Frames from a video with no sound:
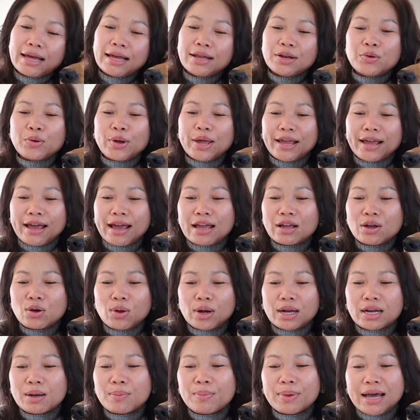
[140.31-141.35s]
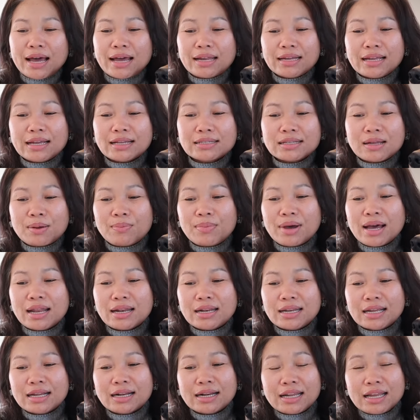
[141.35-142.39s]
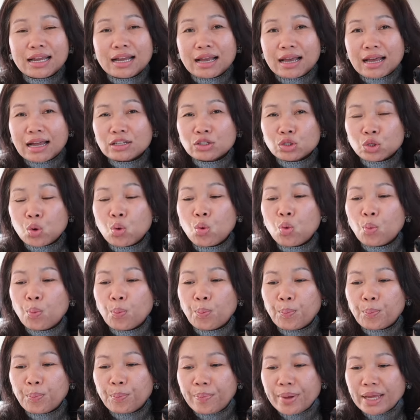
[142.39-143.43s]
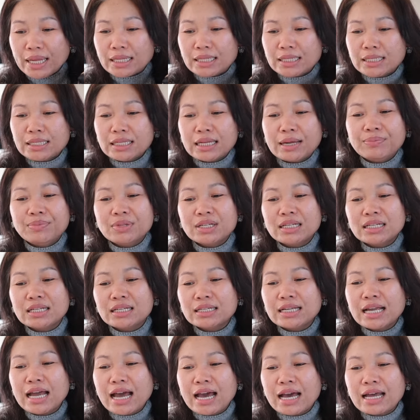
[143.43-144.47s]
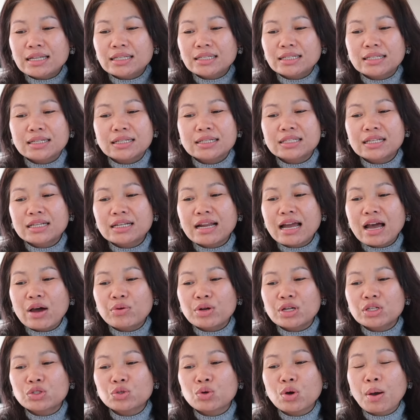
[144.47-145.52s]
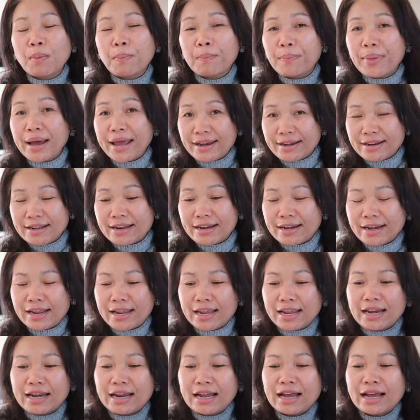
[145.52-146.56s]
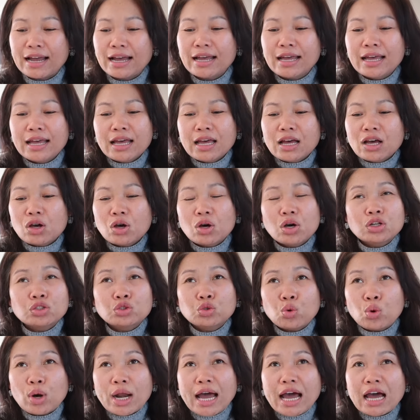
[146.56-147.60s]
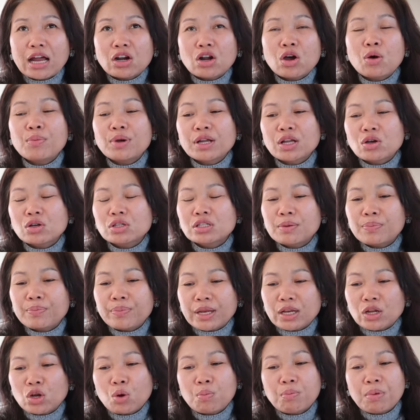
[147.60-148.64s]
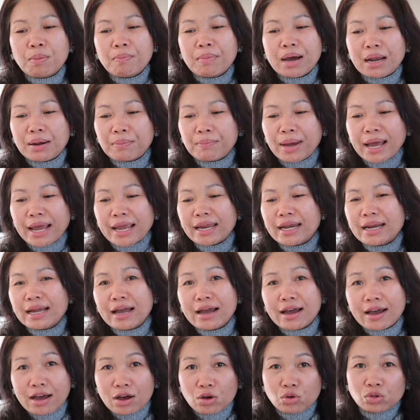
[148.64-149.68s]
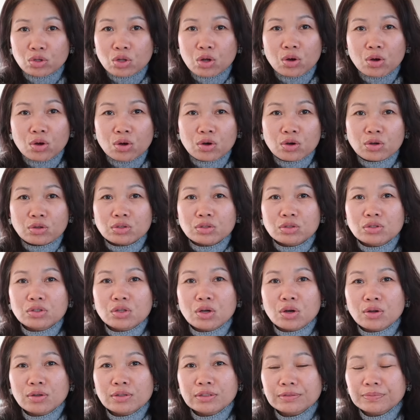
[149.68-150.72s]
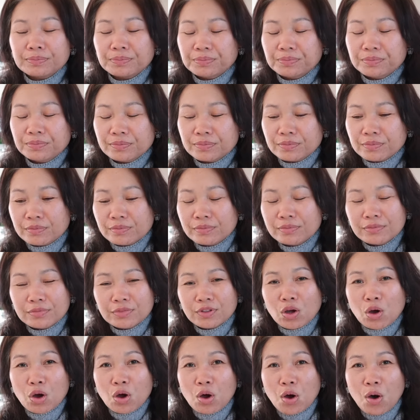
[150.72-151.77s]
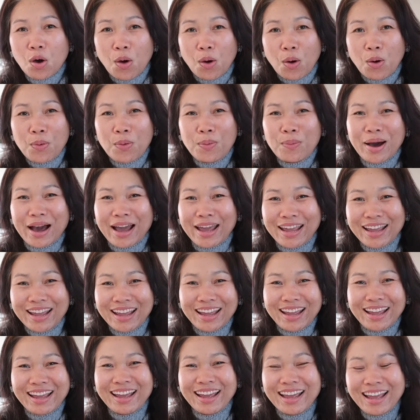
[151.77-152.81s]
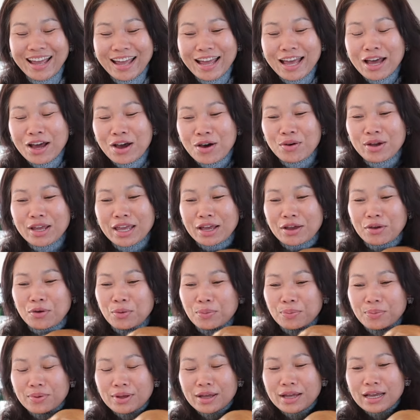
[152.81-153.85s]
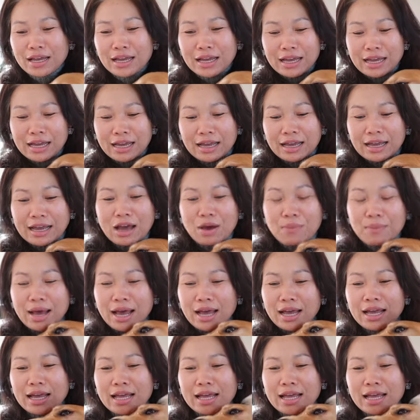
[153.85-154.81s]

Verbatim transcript: หน่วยงานของรัฐบาลเนี่ย สามารถหลีกเลี่ยงการถูกปิดดำเนินงานหรือชัดดาวในช่วงปลายเดือนนี้นะคะก็ตุลาเนาะมันก็จะเป็นงบประมาณใหม่นะคะ เขาต้องต้องต้องขอใหม่โอเคครูเข้ามา